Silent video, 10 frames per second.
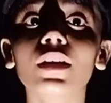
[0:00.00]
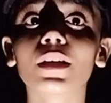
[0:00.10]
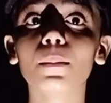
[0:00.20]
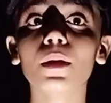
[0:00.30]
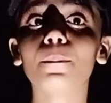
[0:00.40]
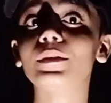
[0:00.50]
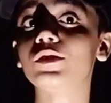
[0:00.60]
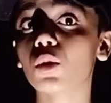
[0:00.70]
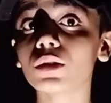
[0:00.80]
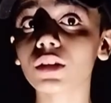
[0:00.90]
कि मैंने पीसी
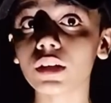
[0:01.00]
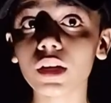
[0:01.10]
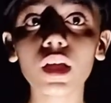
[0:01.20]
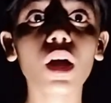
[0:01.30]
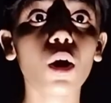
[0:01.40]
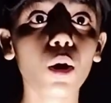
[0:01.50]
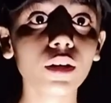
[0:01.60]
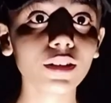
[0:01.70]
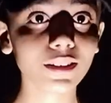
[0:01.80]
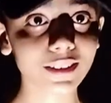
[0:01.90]
ऑन करना है और
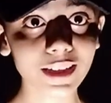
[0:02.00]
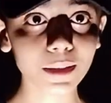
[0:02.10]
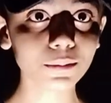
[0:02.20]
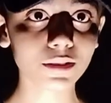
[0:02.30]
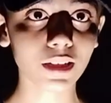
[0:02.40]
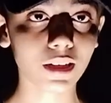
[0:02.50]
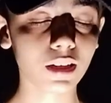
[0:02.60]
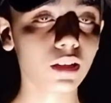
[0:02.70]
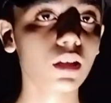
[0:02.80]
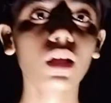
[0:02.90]
गेम्स खेलने
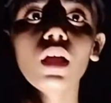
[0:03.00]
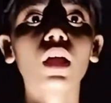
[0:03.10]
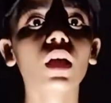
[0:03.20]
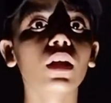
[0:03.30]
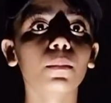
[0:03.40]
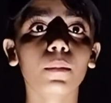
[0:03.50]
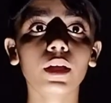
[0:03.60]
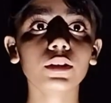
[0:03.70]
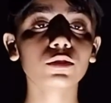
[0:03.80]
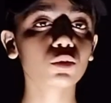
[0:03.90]
मैं
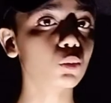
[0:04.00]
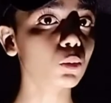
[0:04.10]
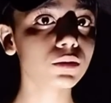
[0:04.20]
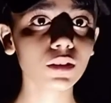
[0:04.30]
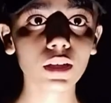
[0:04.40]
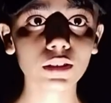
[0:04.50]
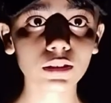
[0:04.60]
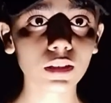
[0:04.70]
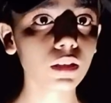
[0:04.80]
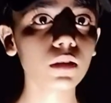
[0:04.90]
स्कूल से आता था
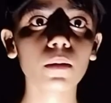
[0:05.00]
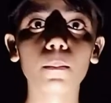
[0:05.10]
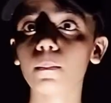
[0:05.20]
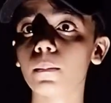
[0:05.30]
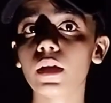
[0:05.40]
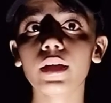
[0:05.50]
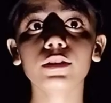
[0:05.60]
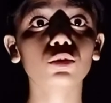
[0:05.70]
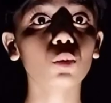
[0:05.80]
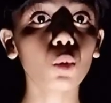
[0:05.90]
मैं
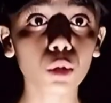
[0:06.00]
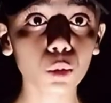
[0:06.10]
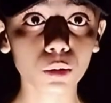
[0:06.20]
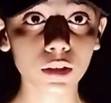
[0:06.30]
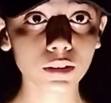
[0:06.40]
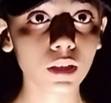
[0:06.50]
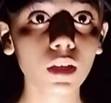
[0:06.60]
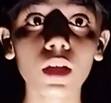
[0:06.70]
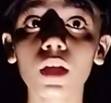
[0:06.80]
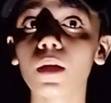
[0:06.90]
सो के उठता था
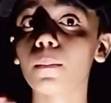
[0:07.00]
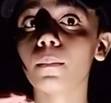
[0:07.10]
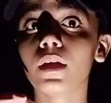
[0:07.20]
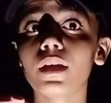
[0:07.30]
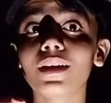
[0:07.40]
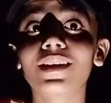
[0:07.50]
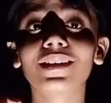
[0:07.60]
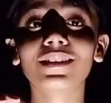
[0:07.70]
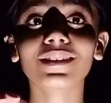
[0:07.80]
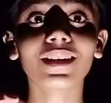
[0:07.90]
मैं
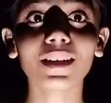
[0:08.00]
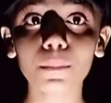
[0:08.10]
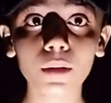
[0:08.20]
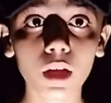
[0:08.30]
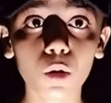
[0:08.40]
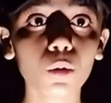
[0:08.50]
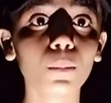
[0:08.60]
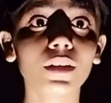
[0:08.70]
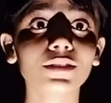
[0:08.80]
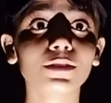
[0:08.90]
घर में
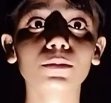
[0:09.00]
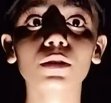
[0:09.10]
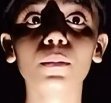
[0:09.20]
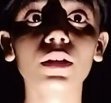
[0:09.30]
आऊँ सिर्फ जो